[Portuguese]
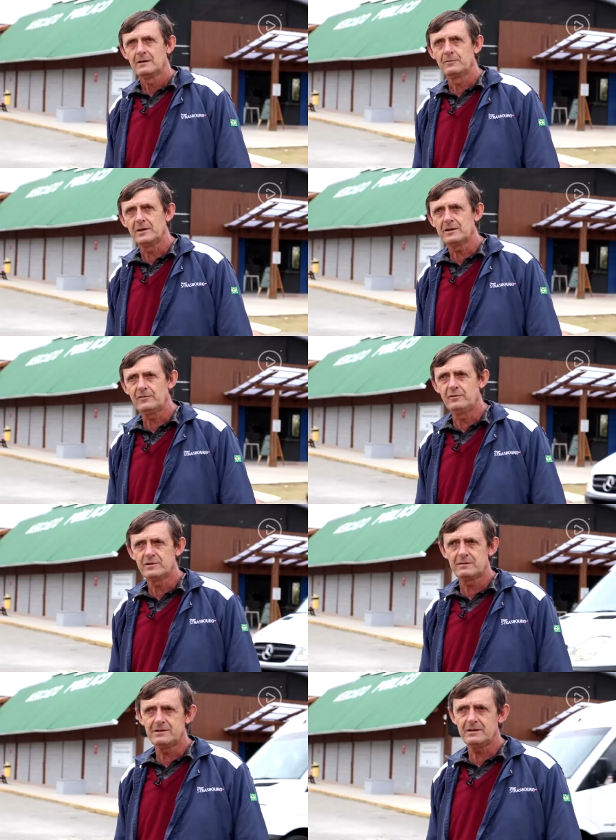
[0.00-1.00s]
Eu plantei
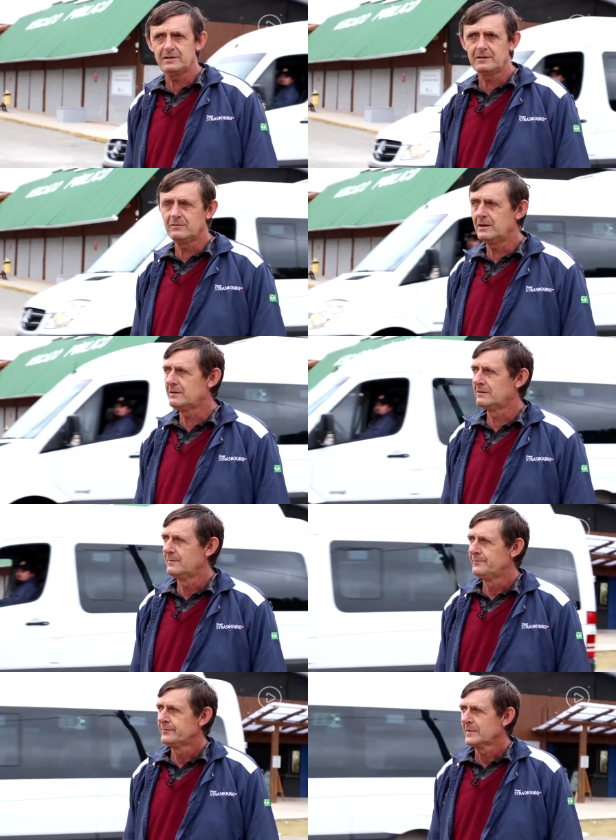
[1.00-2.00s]
fumo 35 anos.
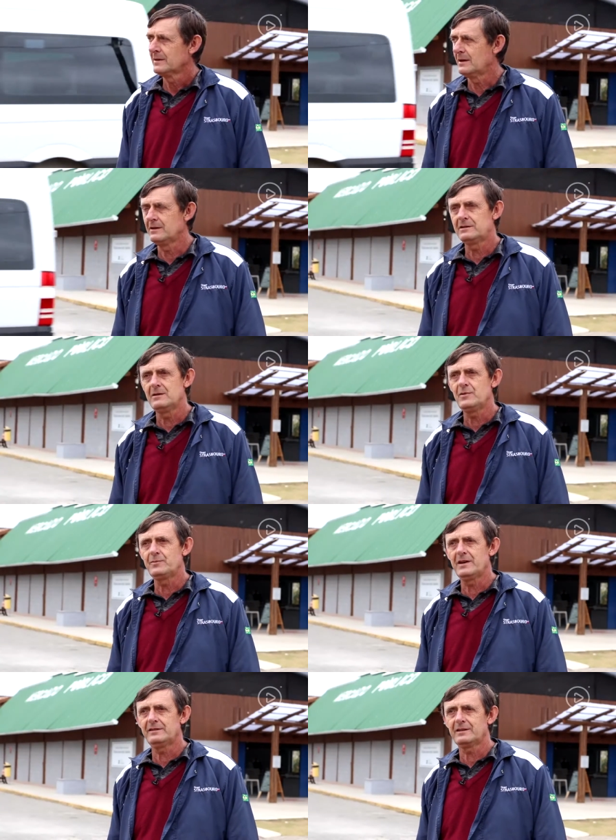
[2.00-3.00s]
A gente sempre
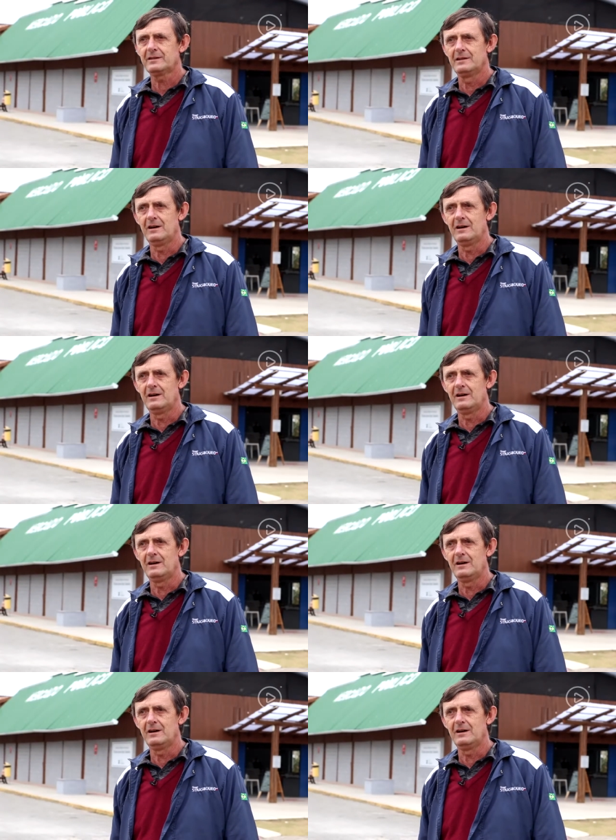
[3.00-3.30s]
pensa,